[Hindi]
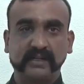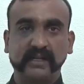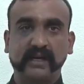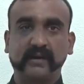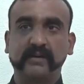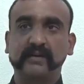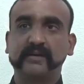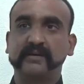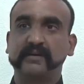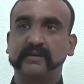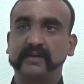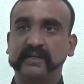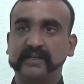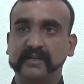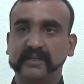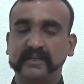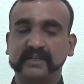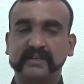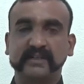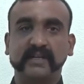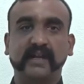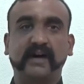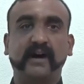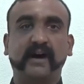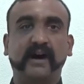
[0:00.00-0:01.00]
इतना
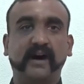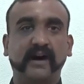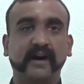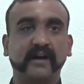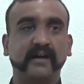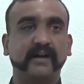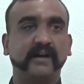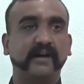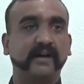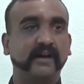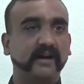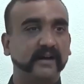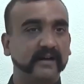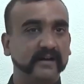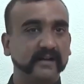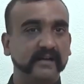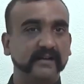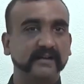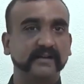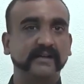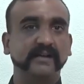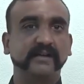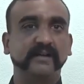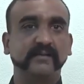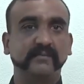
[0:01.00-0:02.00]
इतना आग लगा के
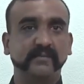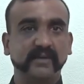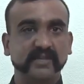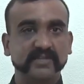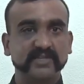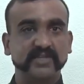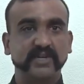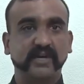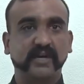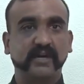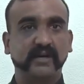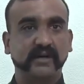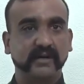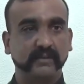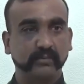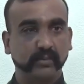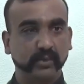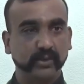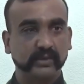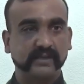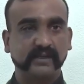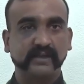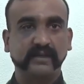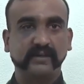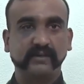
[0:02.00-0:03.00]
इतनी मिर्च लगा के
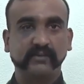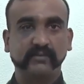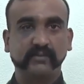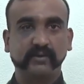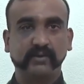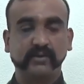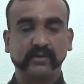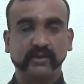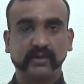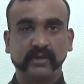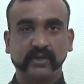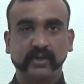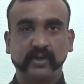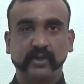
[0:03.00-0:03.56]
बोलते हैं वो